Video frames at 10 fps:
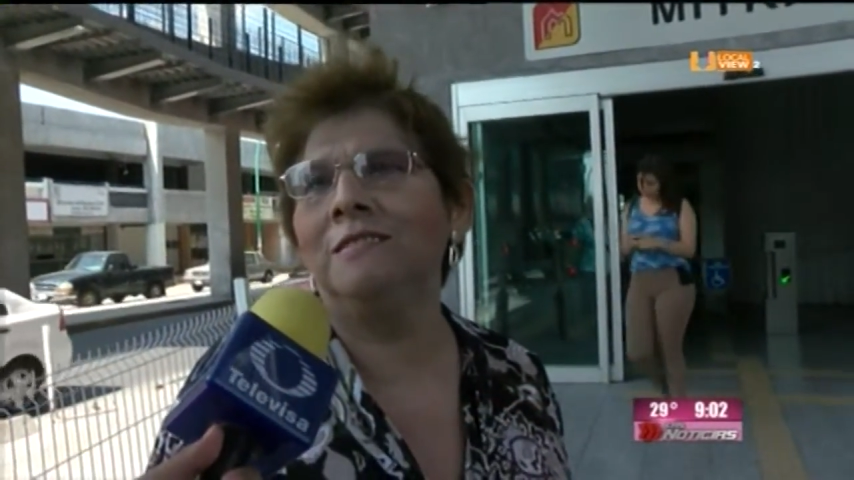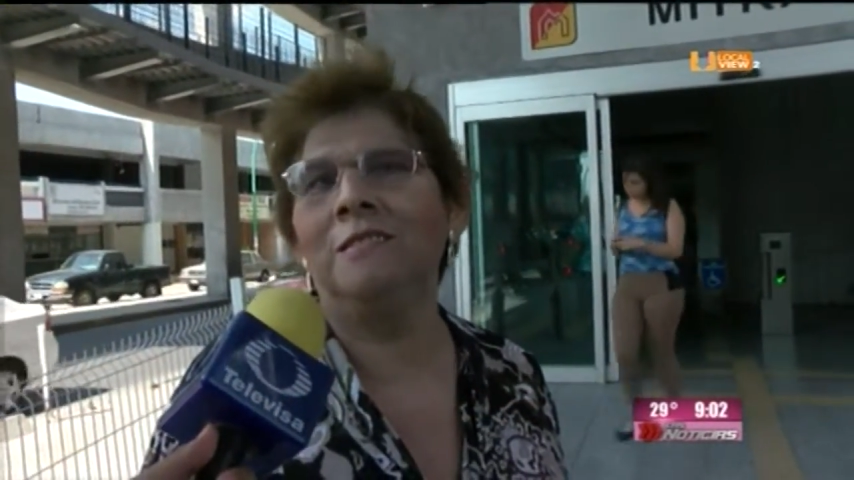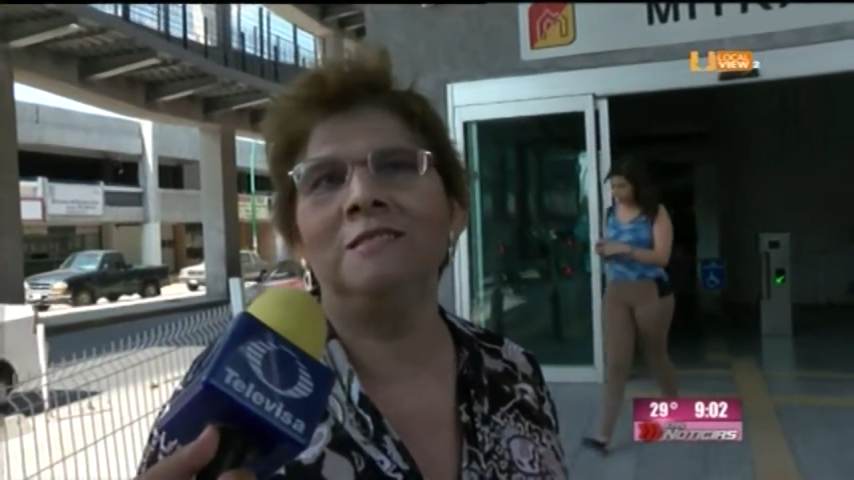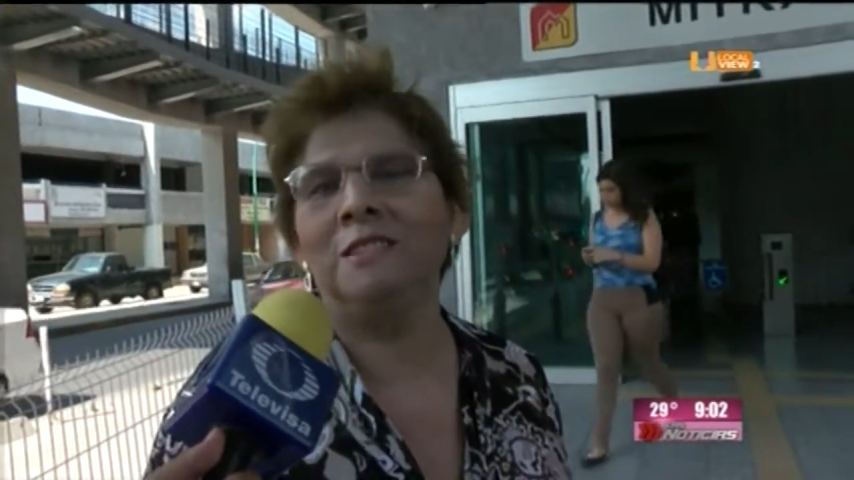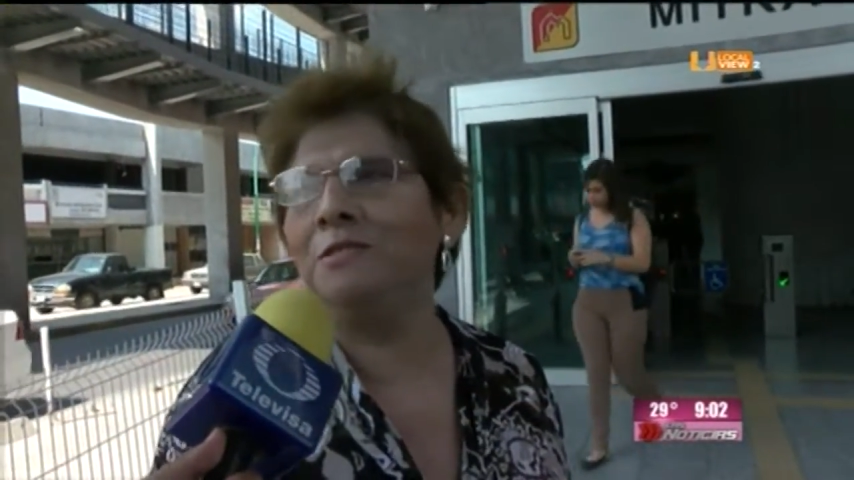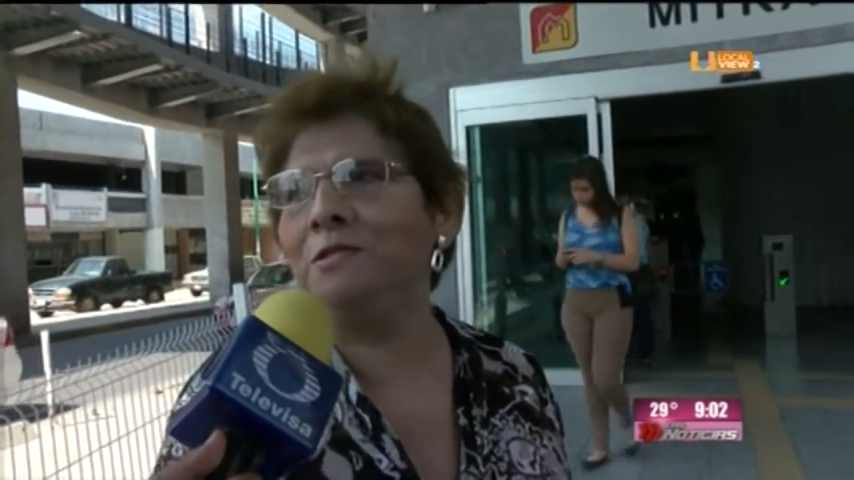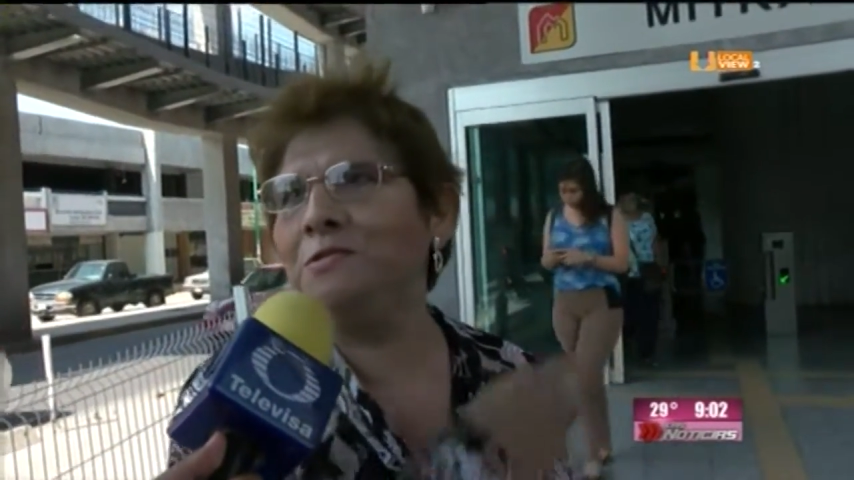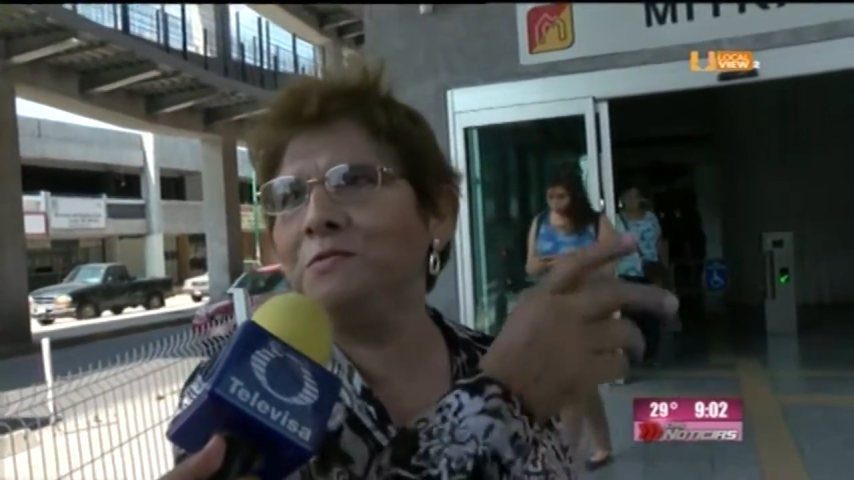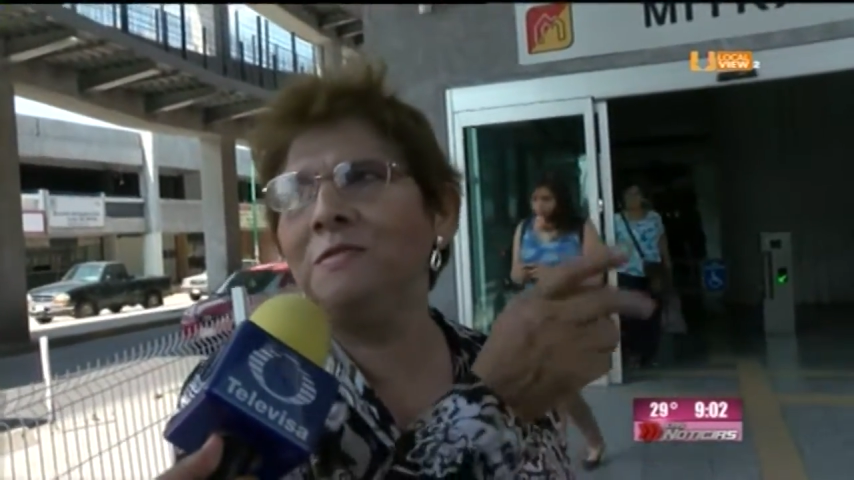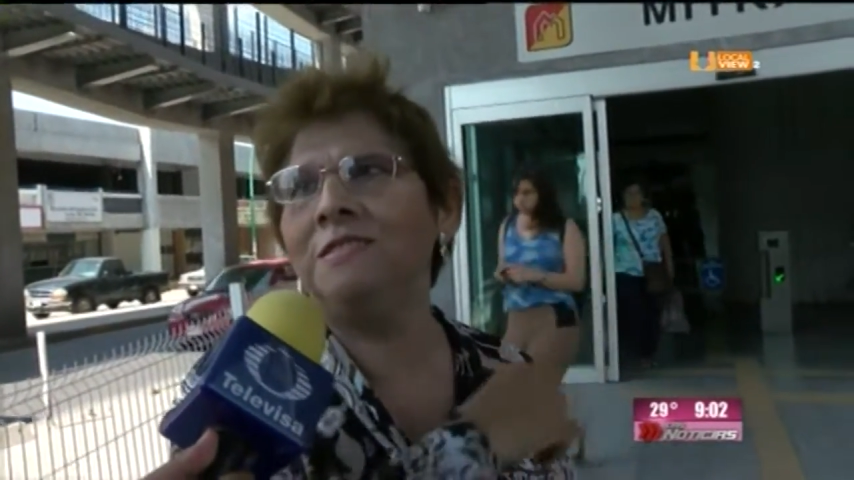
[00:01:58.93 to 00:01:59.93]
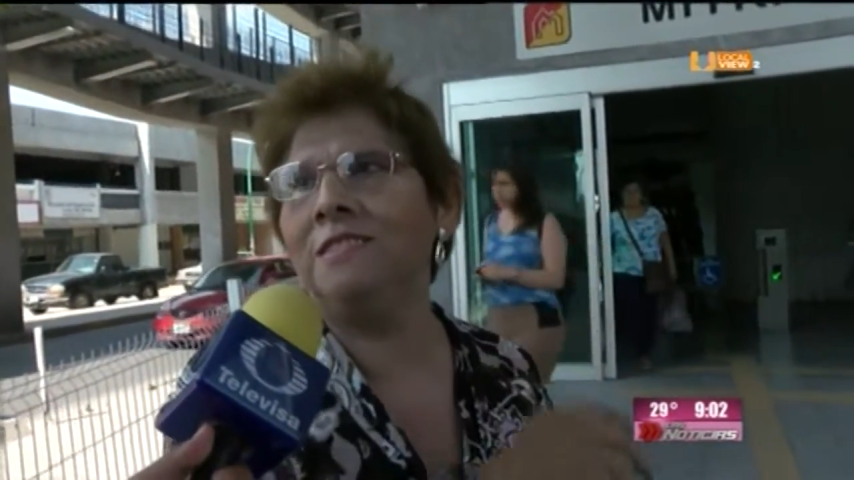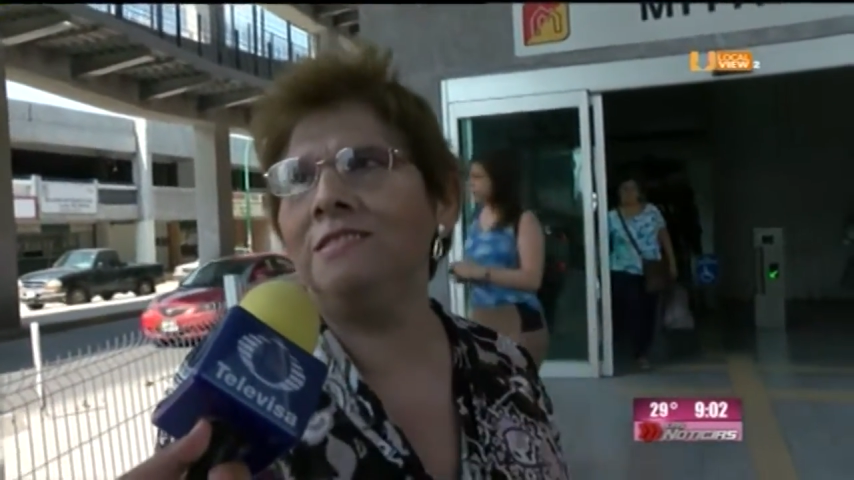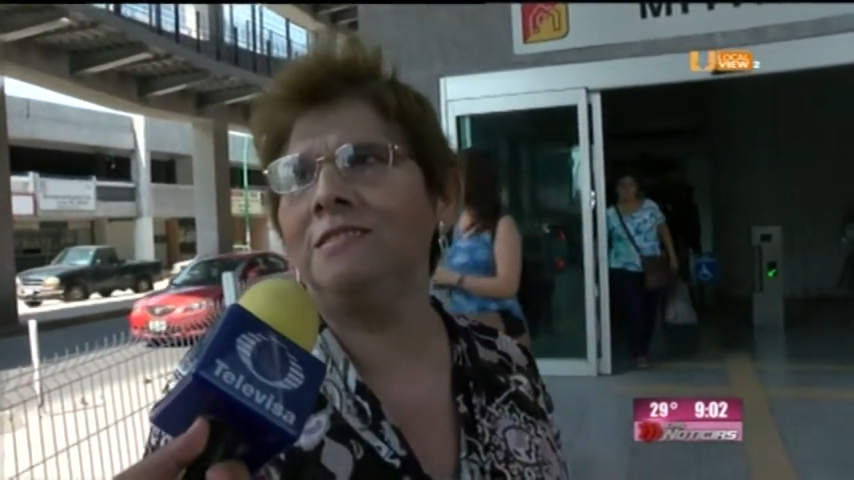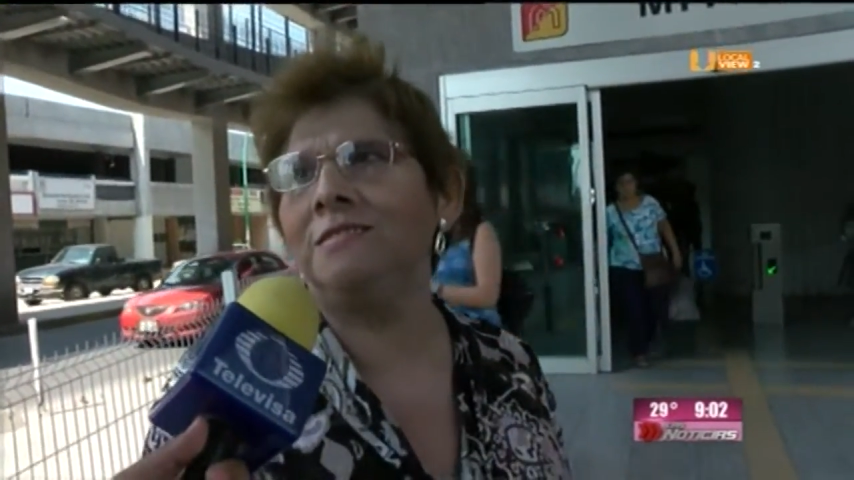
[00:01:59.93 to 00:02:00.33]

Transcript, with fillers: O sea, no son suficientes.